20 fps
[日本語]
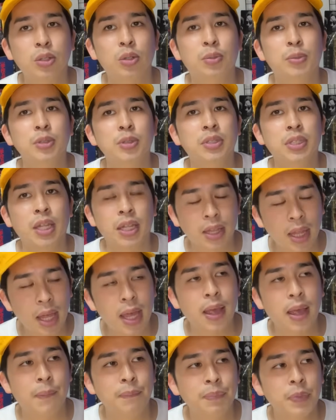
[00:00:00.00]
と思って
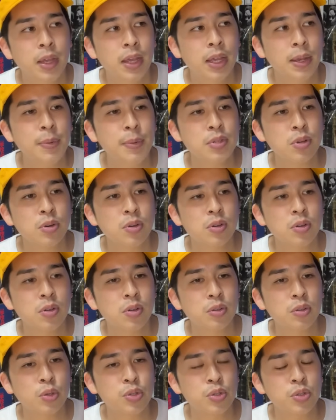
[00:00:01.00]
て、やっぱりそ
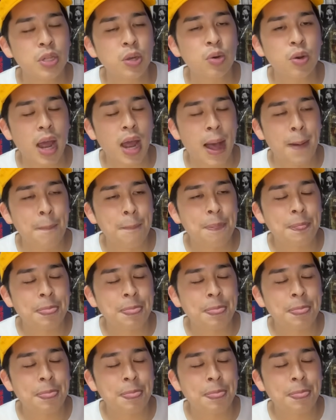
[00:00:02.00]
の、途中でほら、